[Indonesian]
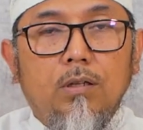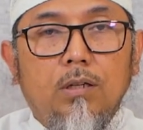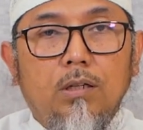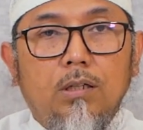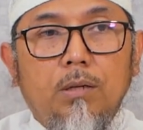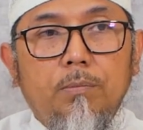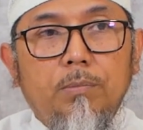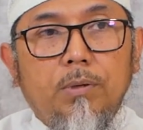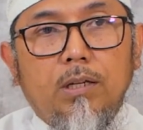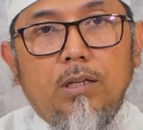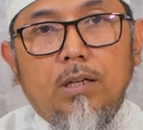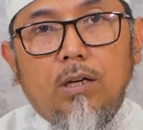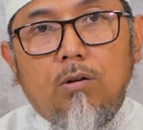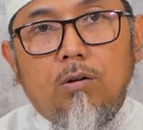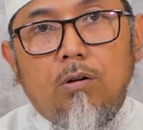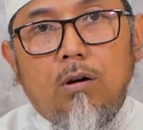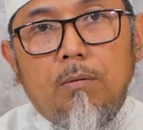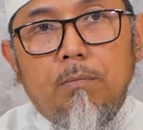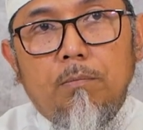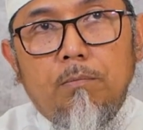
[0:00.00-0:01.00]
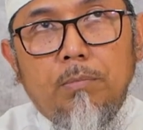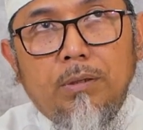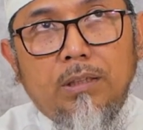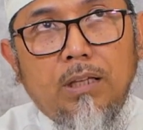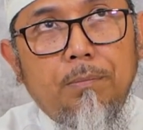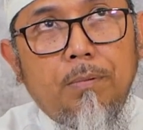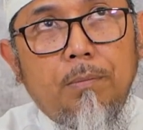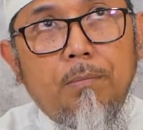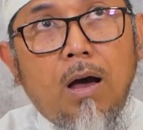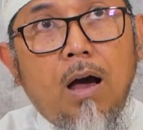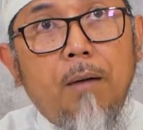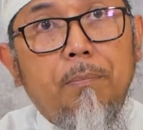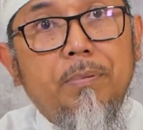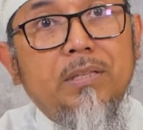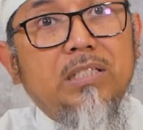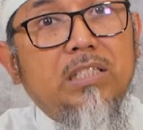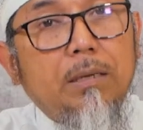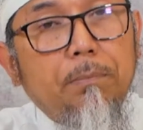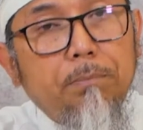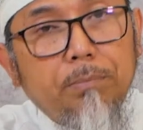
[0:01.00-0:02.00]
Demikian ikhwah, betapa maha
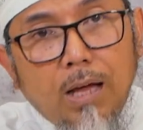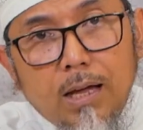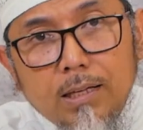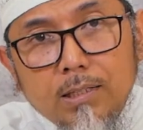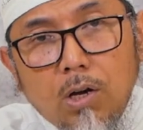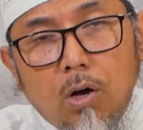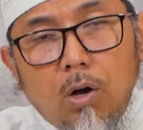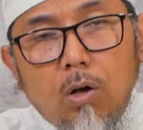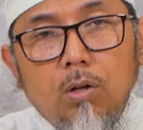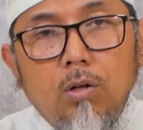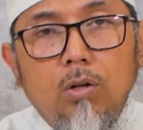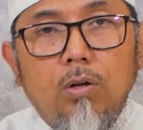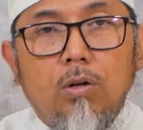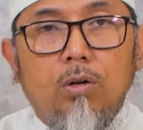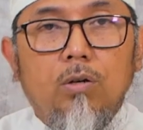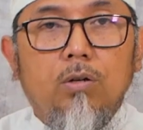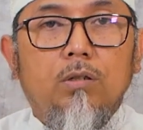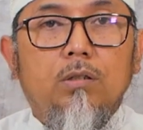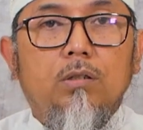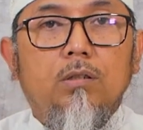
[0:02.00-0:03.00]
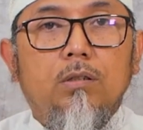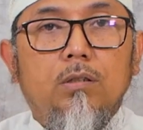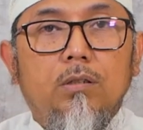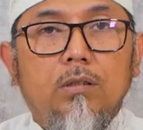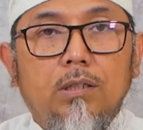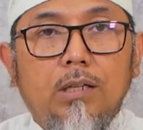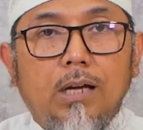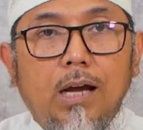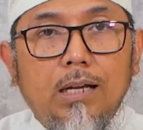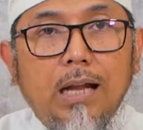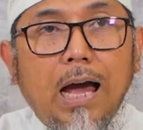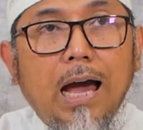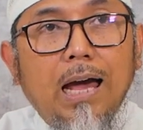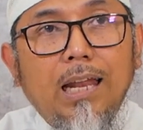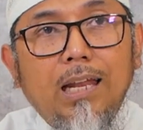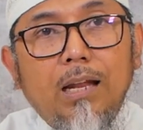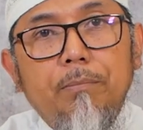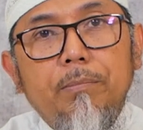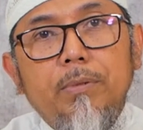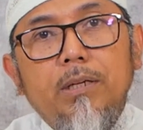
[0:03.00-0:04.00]
penciptanya Allah dengan
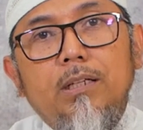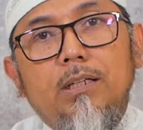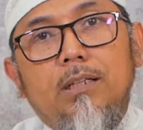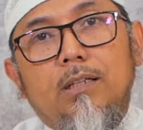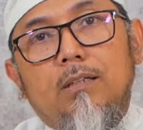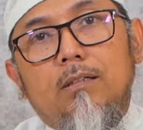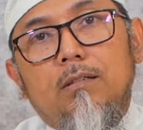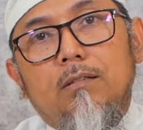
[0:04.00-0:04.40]
alam ini.